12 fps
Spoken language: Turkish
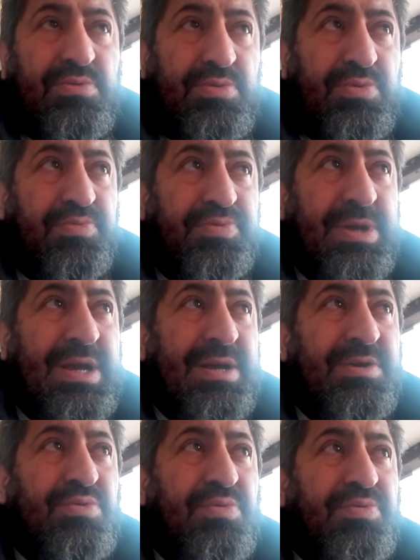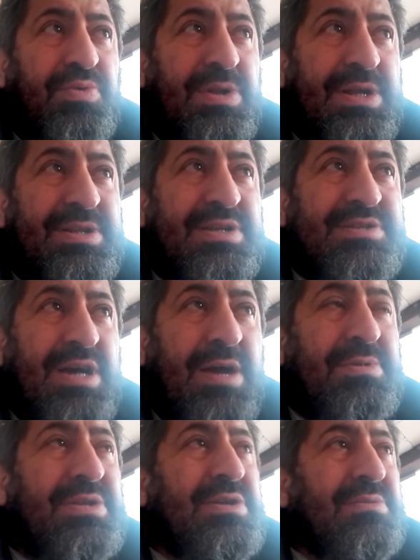küfre, küfürlerinde
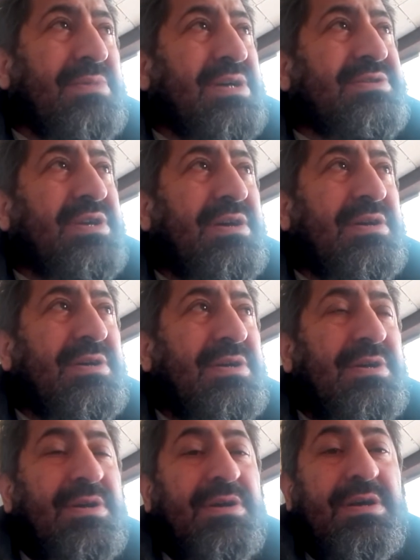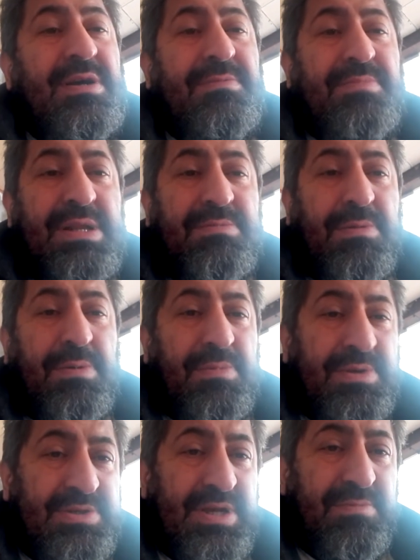sabit kılmaksa e, benim
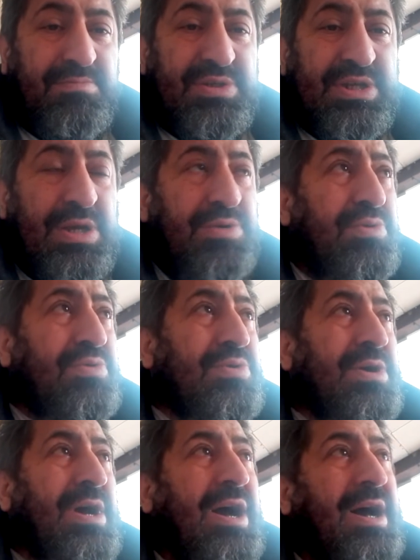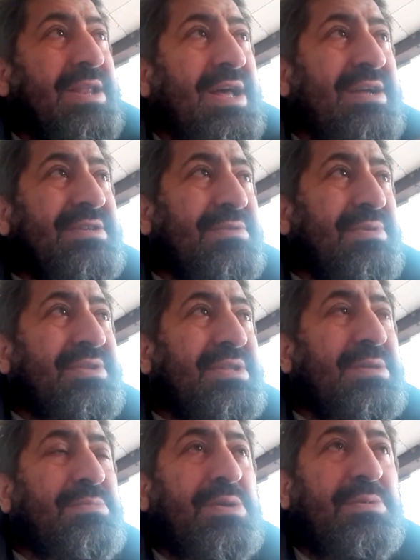yapabileceğim bir şey yok. Hani her zaman
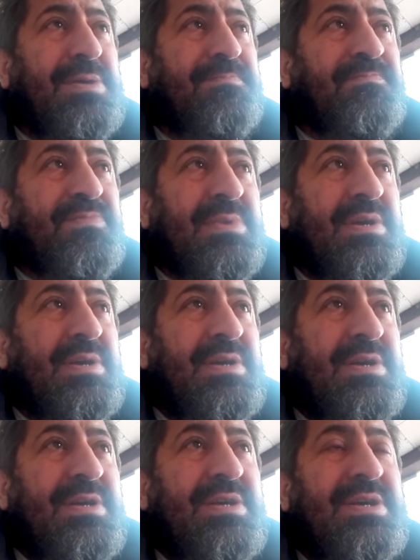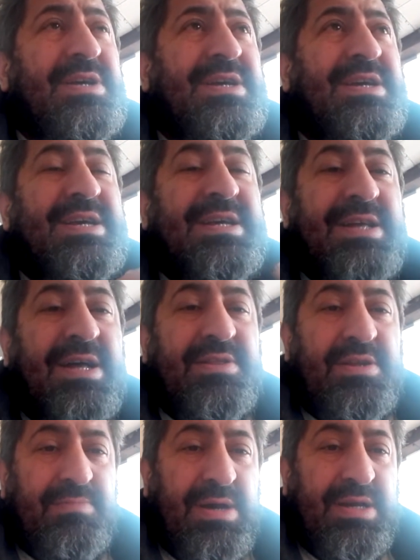dediğim gibi iyi ki
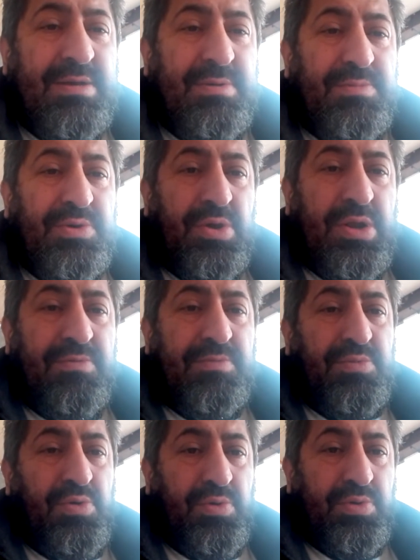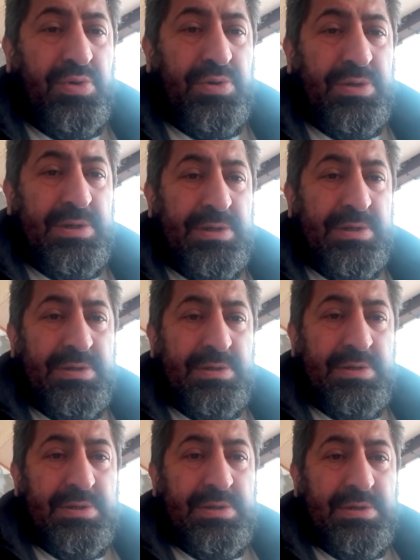inandırmak gibi bir görevim yok.
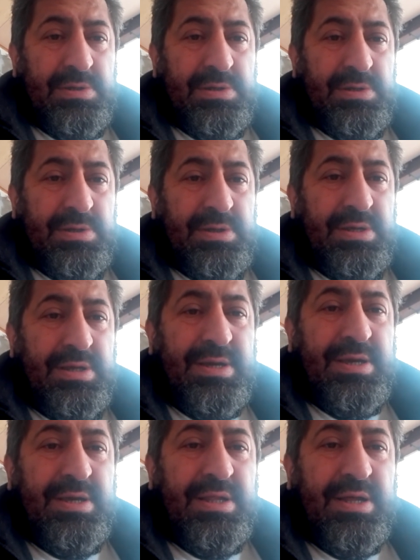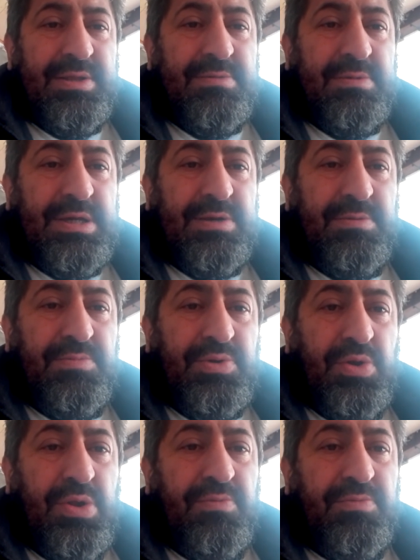İyi ki inandırmak gibi bir
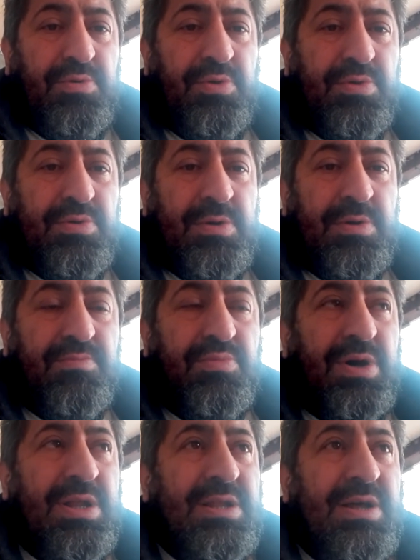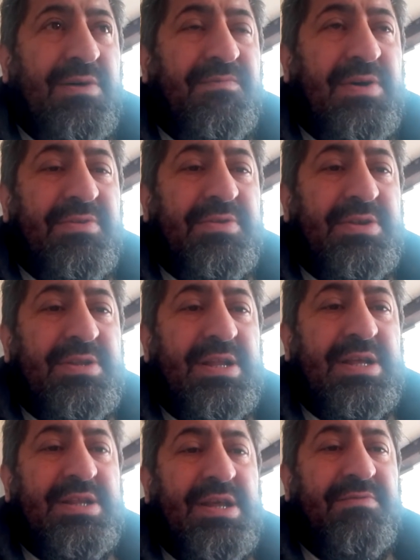görevim yok. Bu Allah'ın fazlada
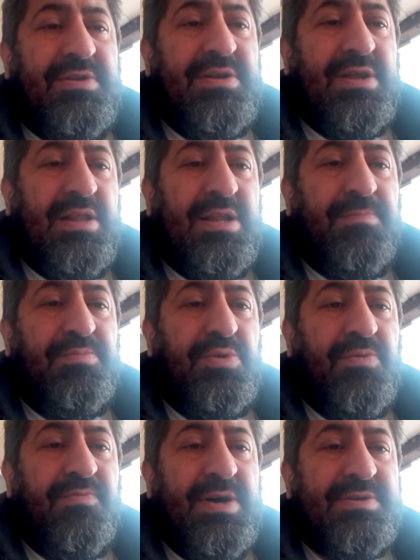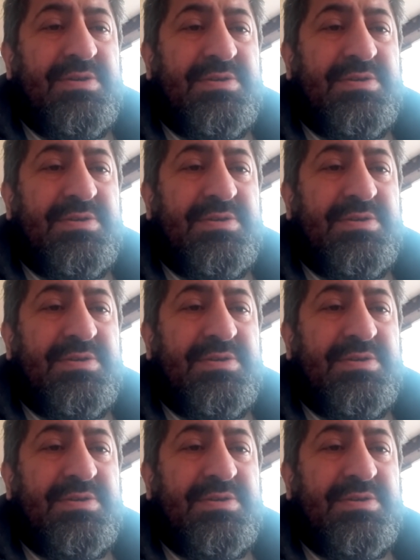dilediğine verir. Allah büyük fazlın